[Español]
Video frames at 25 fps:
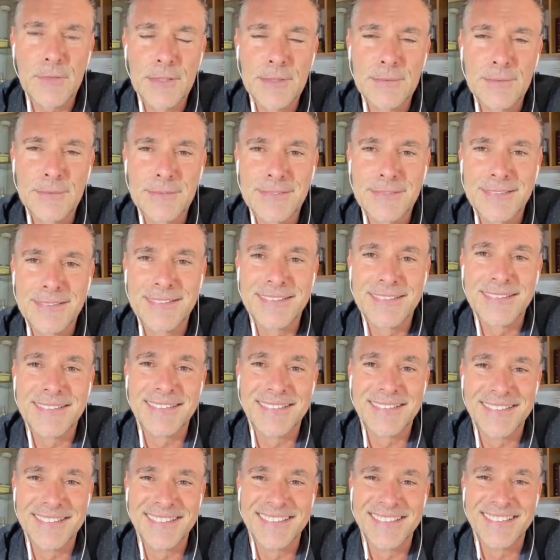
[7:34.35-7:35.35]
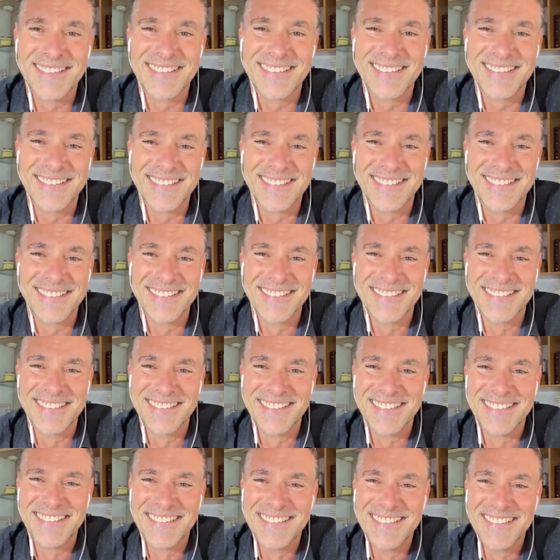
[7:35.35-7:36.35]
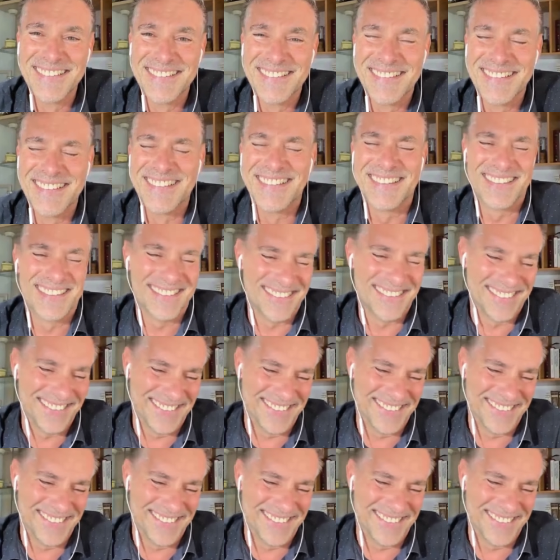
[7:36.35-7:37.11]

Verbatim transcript: Bueno, no sé, yo no me animaría a esta altura.